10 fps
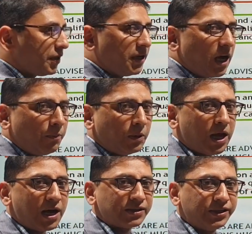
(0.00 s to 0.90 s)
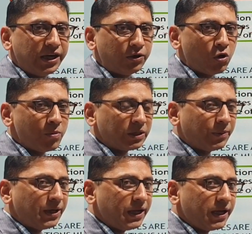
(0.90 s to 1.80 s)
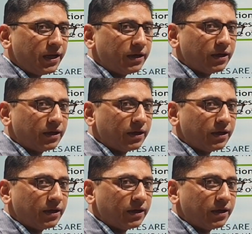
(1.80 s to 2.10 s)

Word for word: कि आप लास्ट डेट को मत भरिए